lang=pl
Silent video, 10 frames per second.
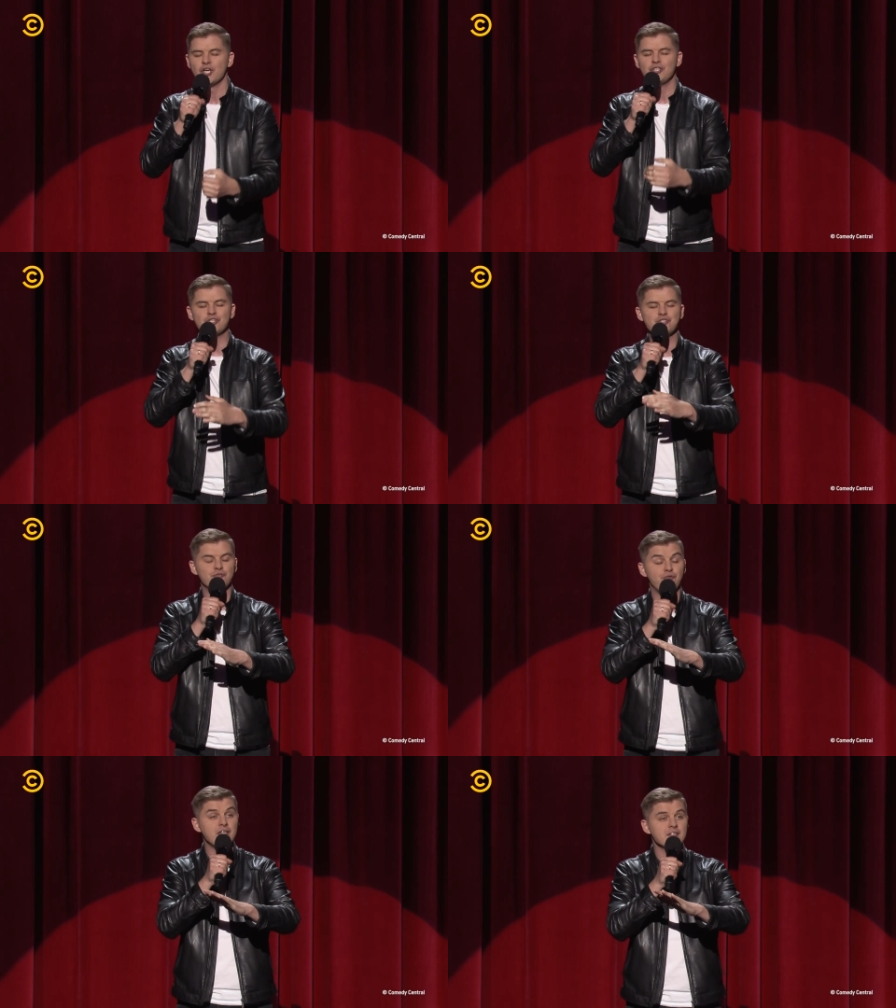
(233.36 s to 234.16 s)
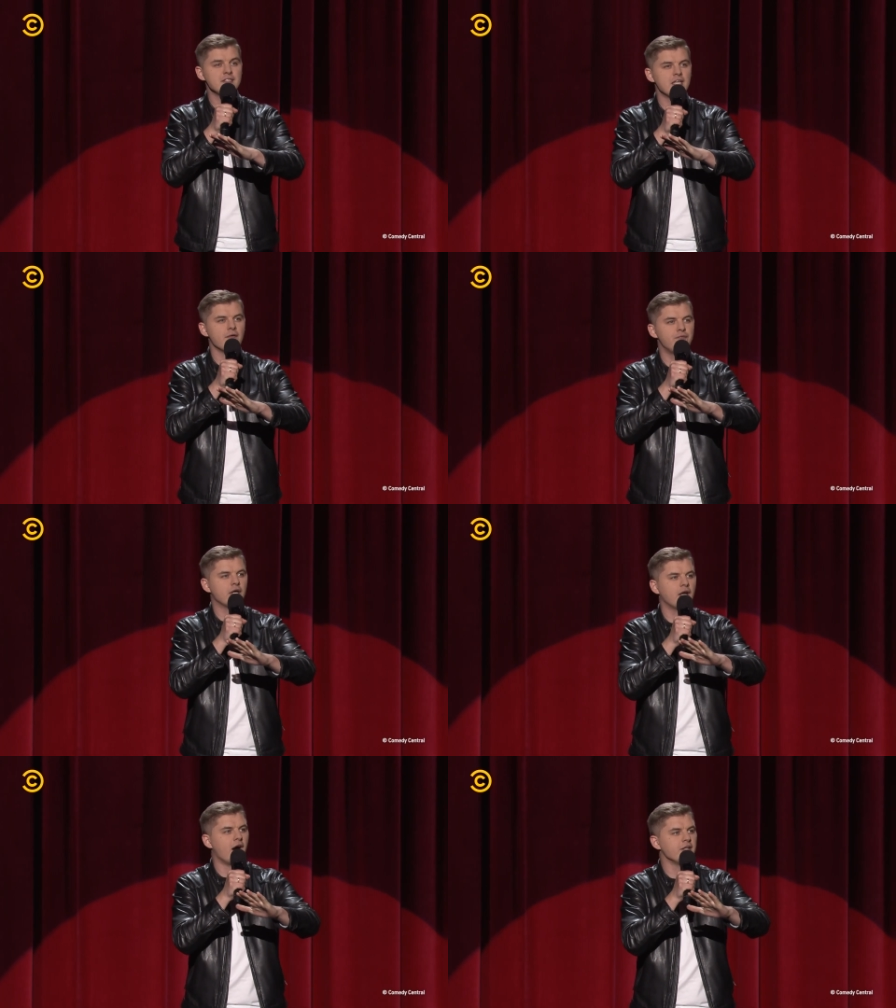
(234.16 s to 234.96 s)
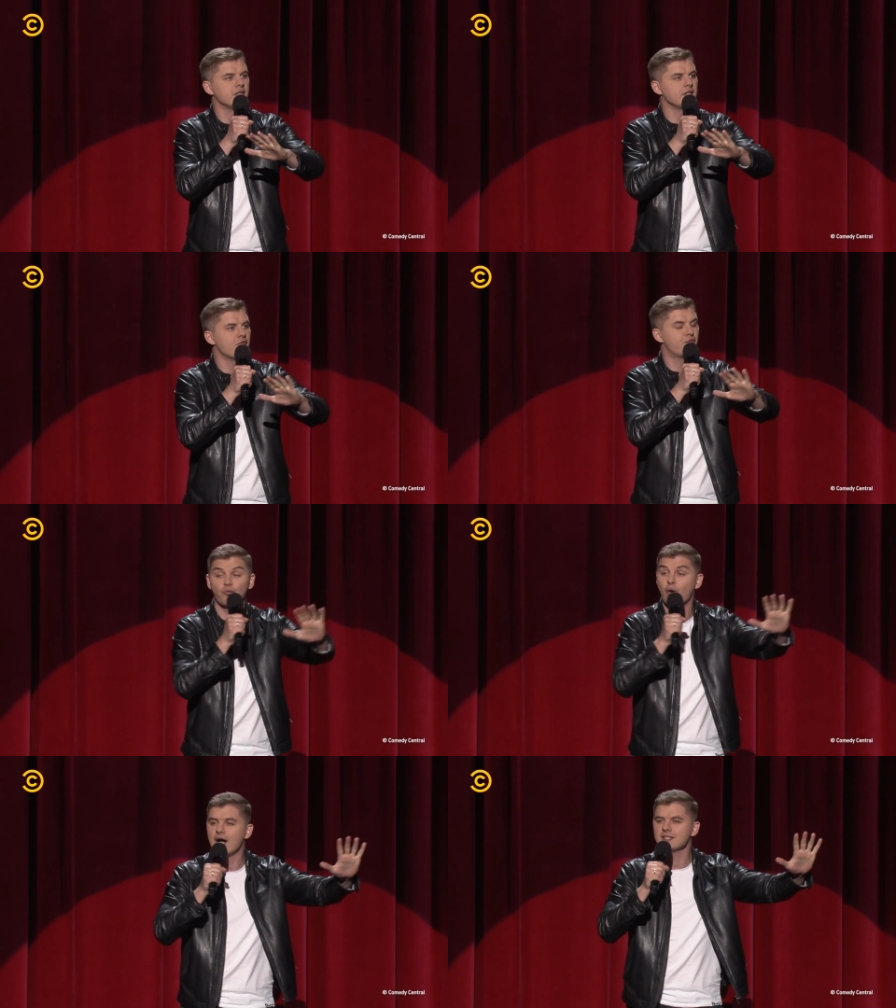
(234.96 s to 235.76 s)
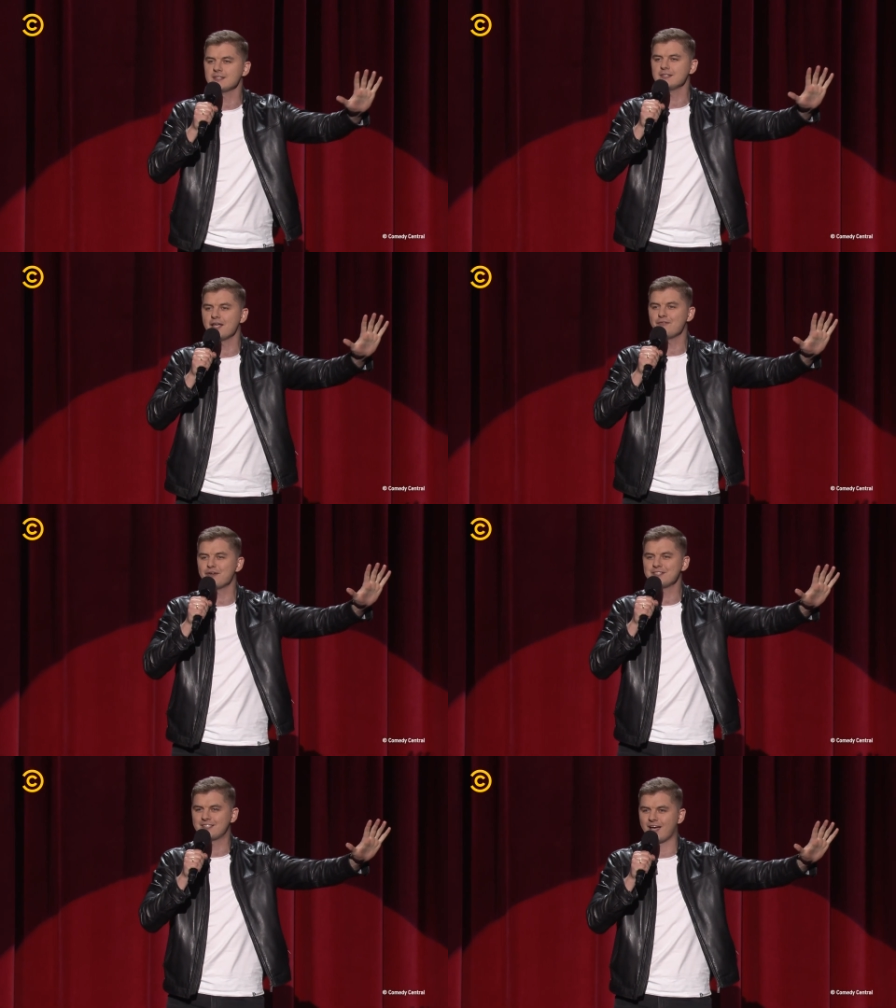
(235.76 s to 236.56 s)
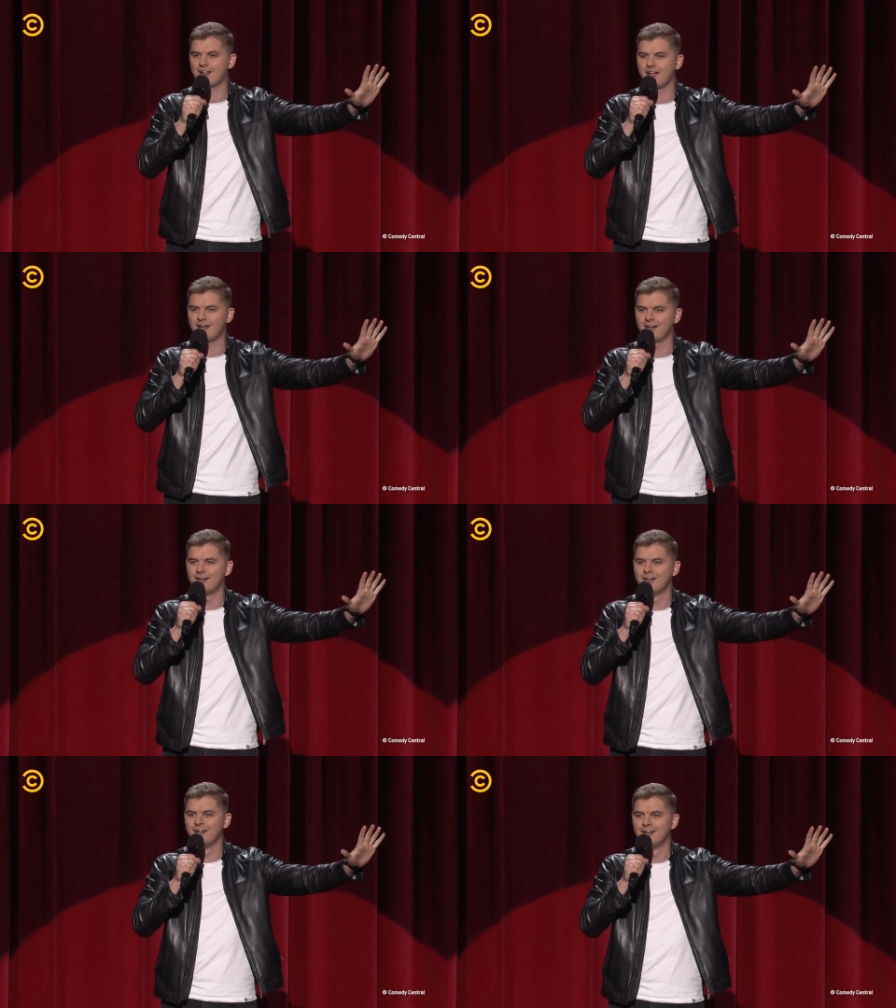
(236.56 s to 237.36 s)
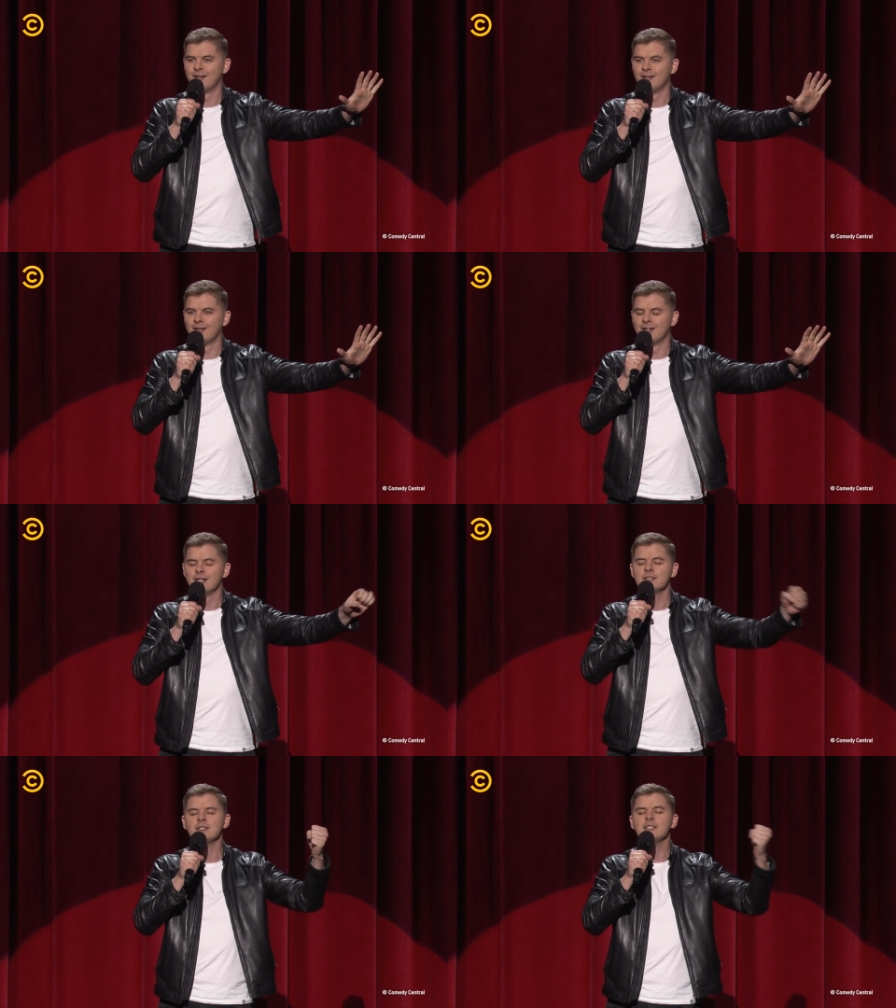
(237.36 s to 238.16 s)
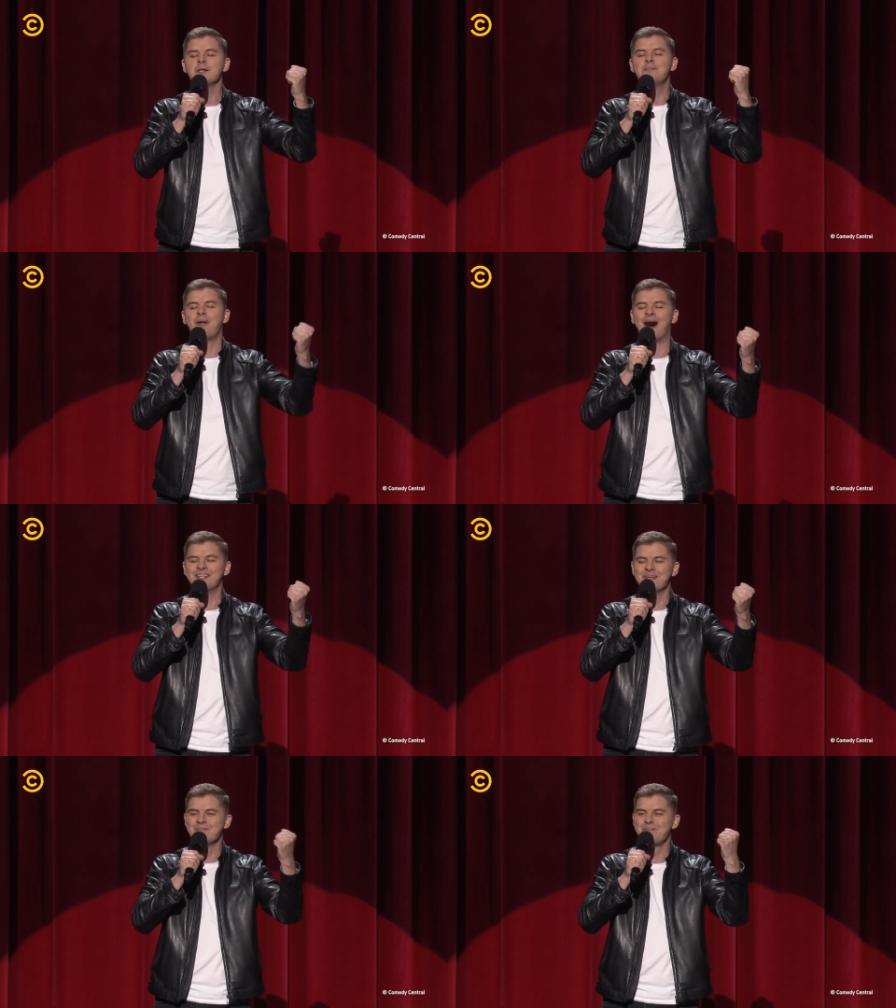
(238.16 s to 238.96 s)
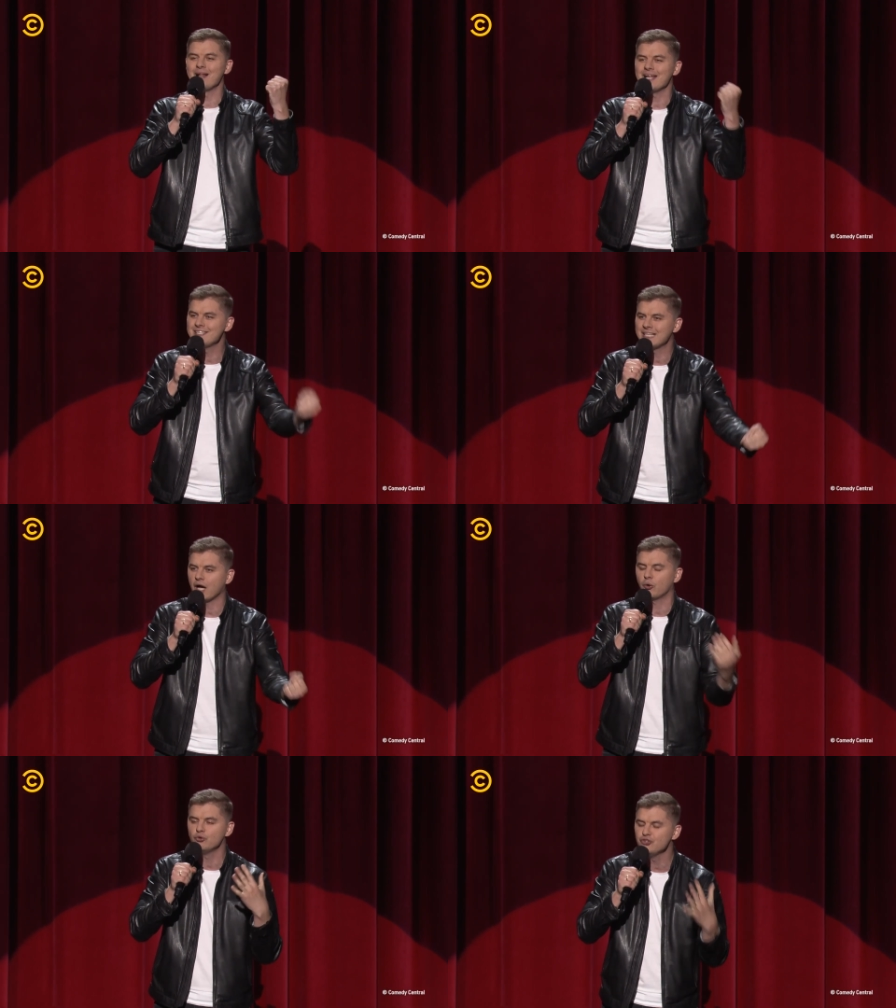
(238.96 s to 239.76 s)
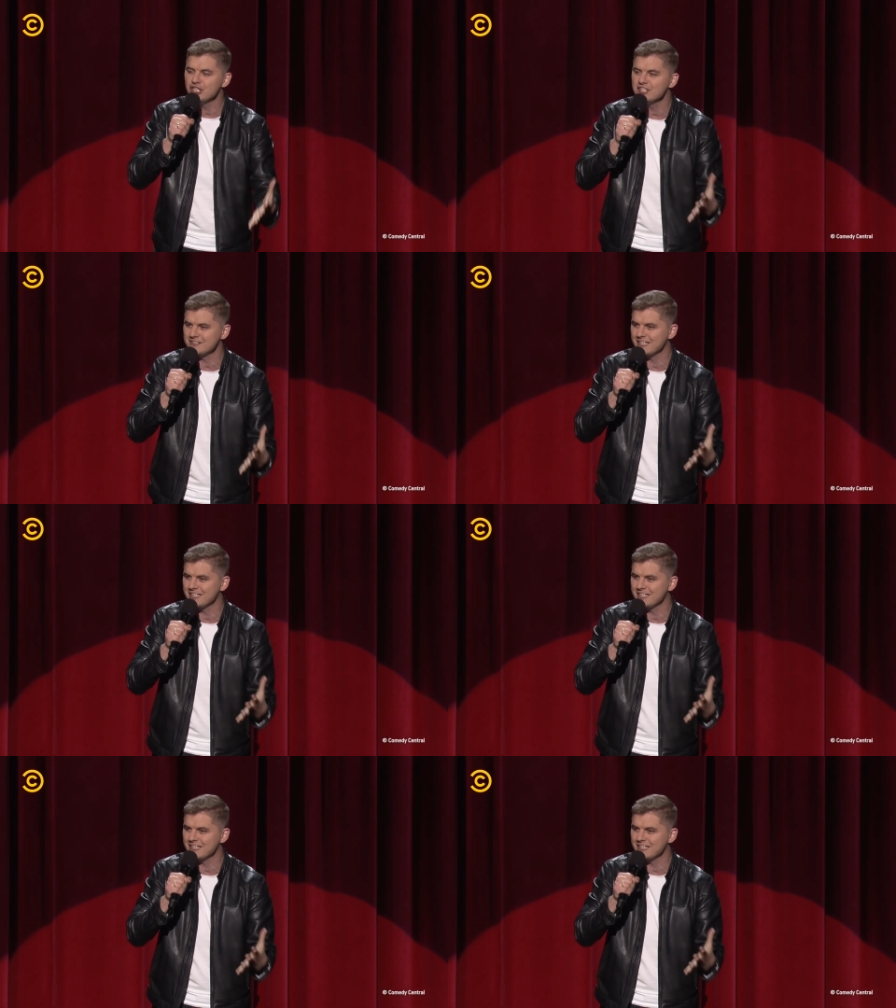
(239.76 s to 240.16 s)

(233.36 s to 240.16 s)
niż wizja wjechania na własne wesele. No i paleciaku, nic